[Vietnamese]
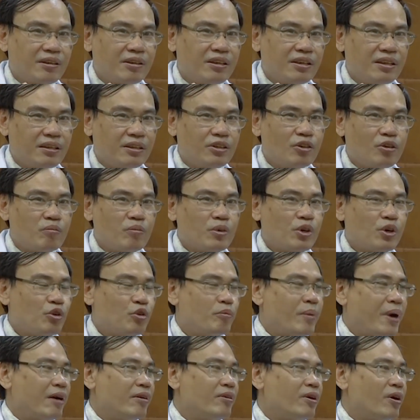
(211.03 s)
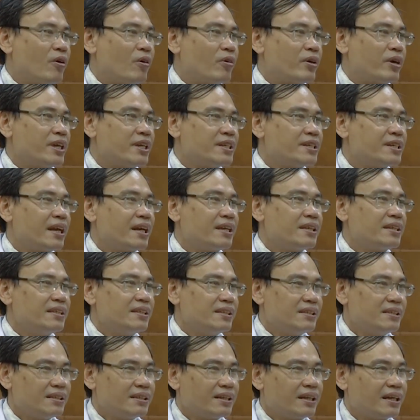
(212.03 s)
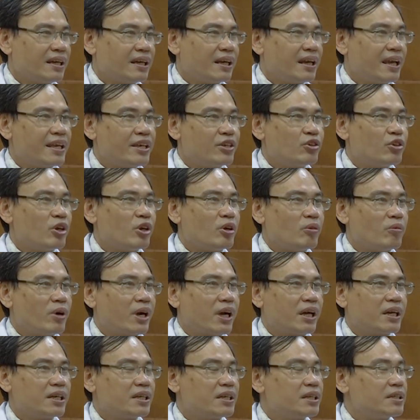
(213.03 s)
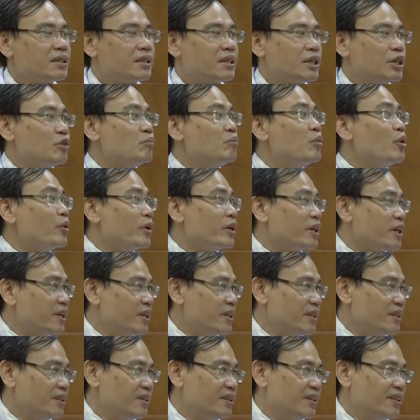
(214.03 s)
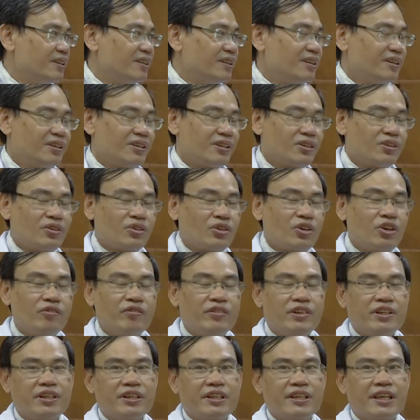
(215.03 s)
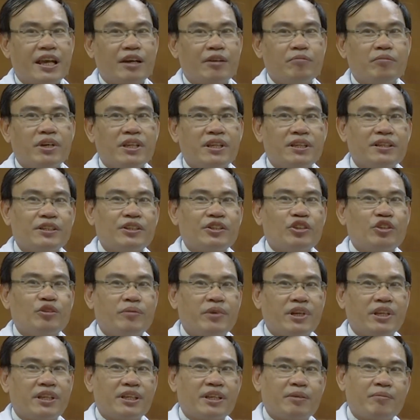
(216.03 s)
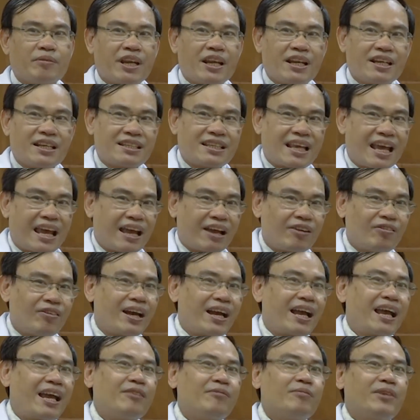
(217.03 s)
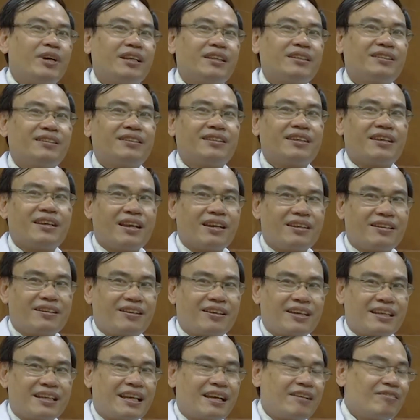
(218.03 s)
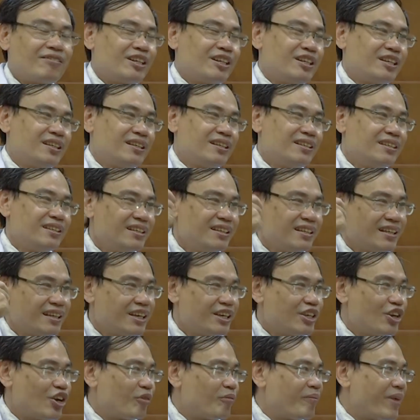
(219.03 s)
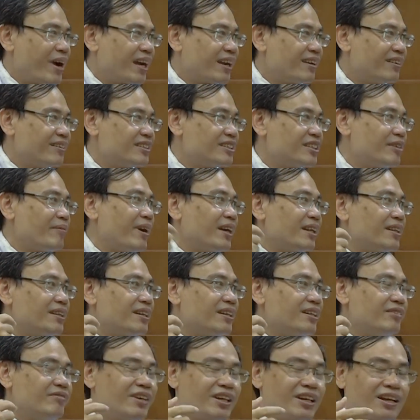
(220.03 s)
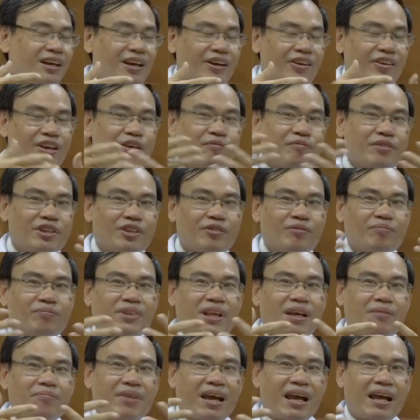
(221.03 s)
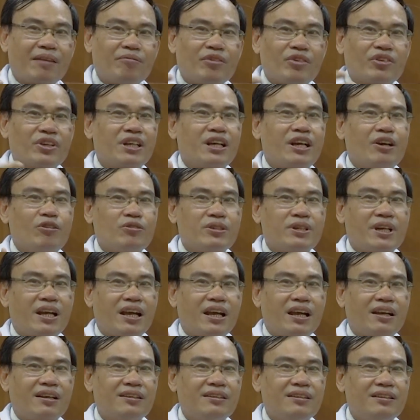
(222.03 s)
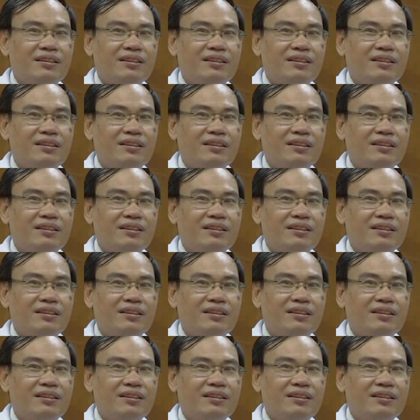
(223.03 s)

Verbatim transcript: cái dụng cụ bảo hộ để tránh cái lây truyền qua cái kiểu bụi khí còn đối với người dân bình thường của mình thì mình đứng xa khoảng 2 mét thì ít có khi nào cái cái giọt bắn nó sẽ bắn tới và hoặc là mình chúng ta mang một cái khẩu trang